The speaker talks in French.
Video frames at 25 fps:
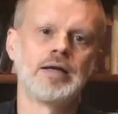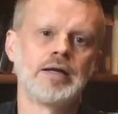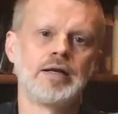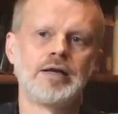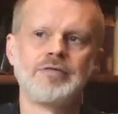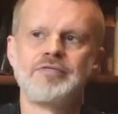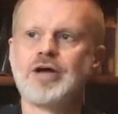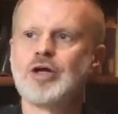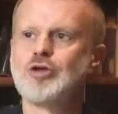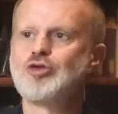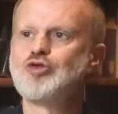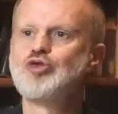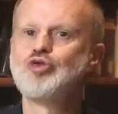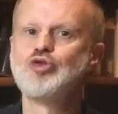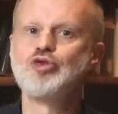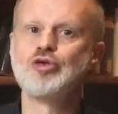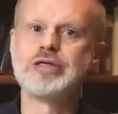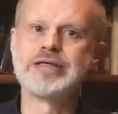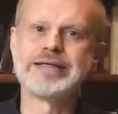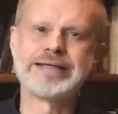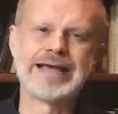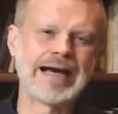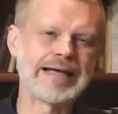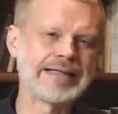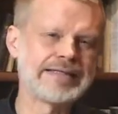les vertus
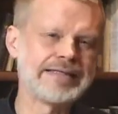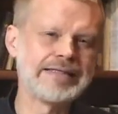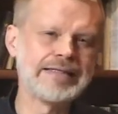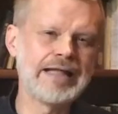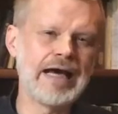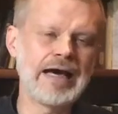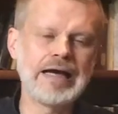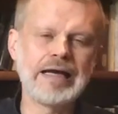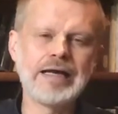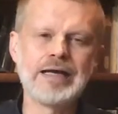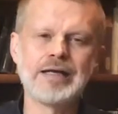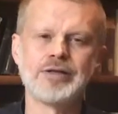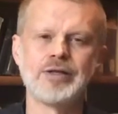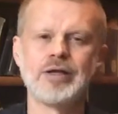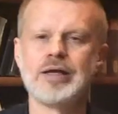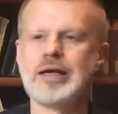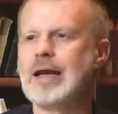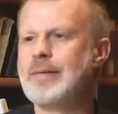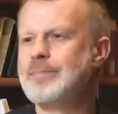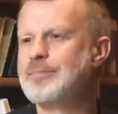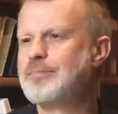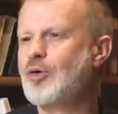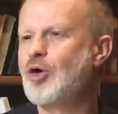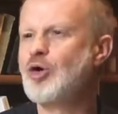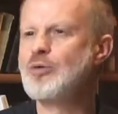cardinales.
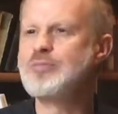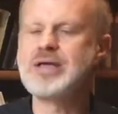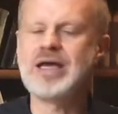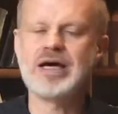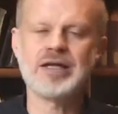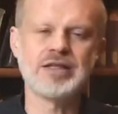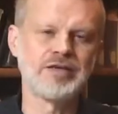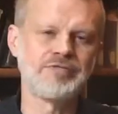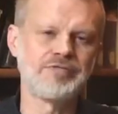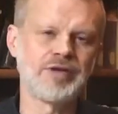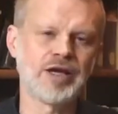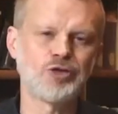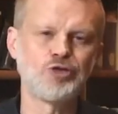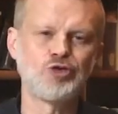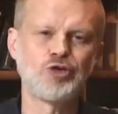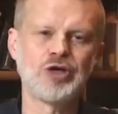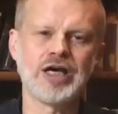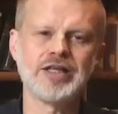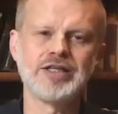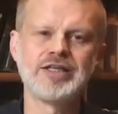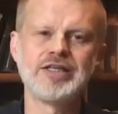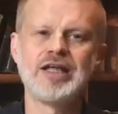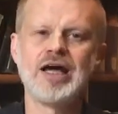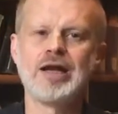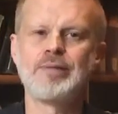La première des vertus
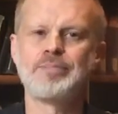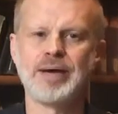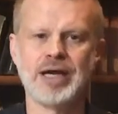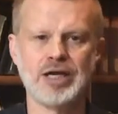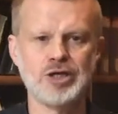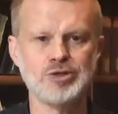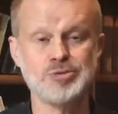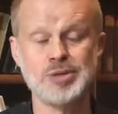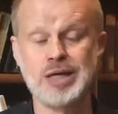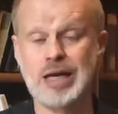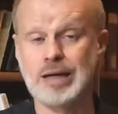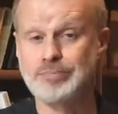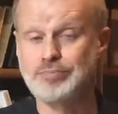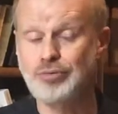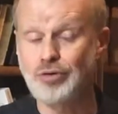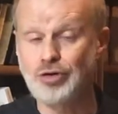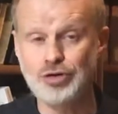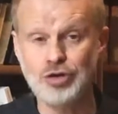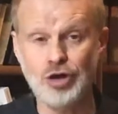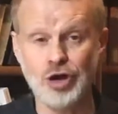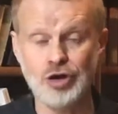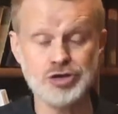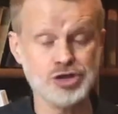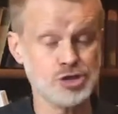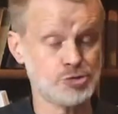cardinales, par exemple, c'est la
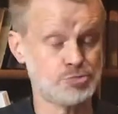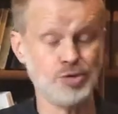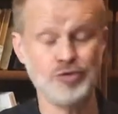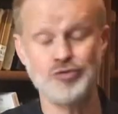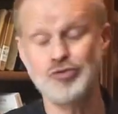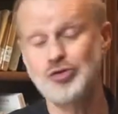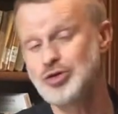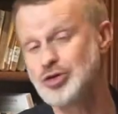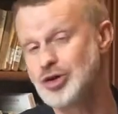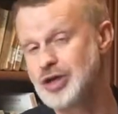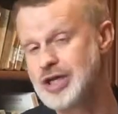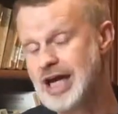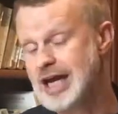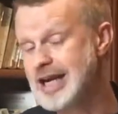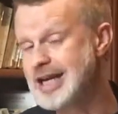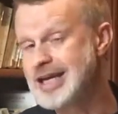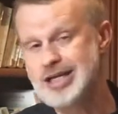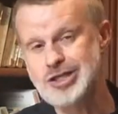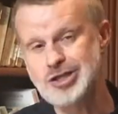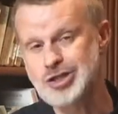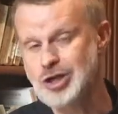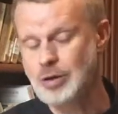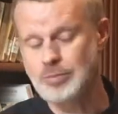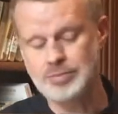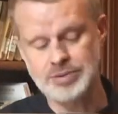prudence. Je peux vous donner un
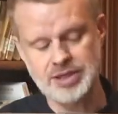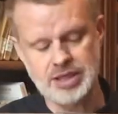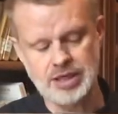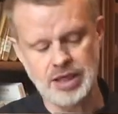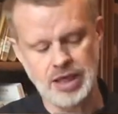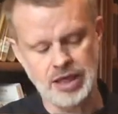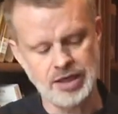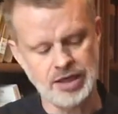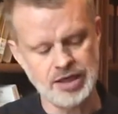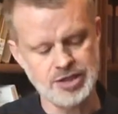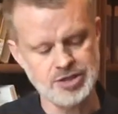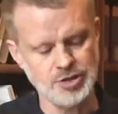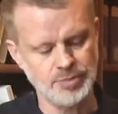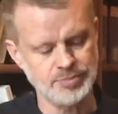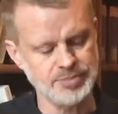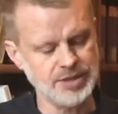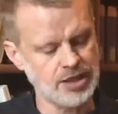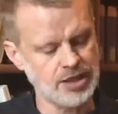exemple qui est un exemple